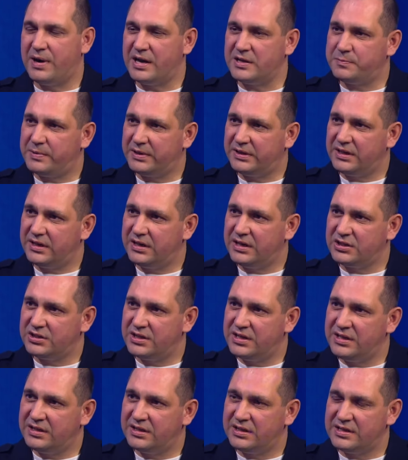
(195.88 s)
паспорта
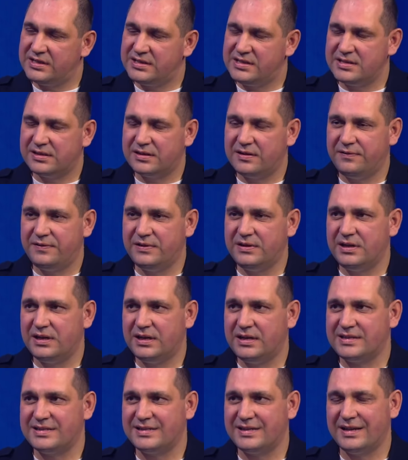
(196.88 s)
гражданина Российской
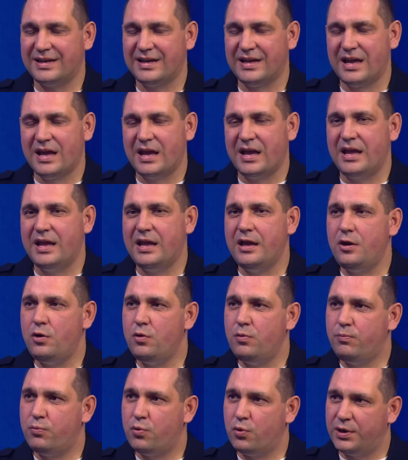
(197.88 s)
Федерации и
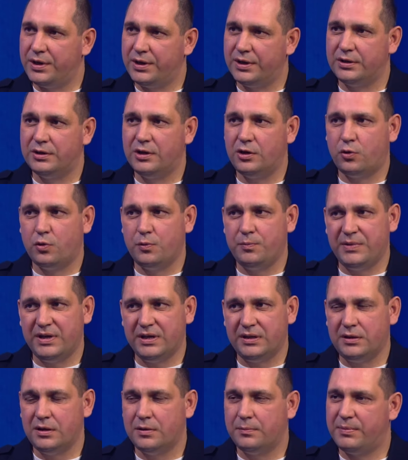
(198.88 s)
любой
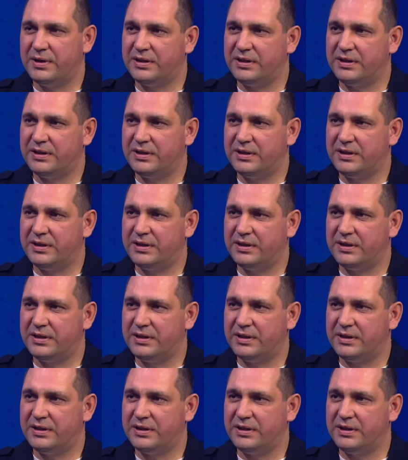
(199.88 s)
документ,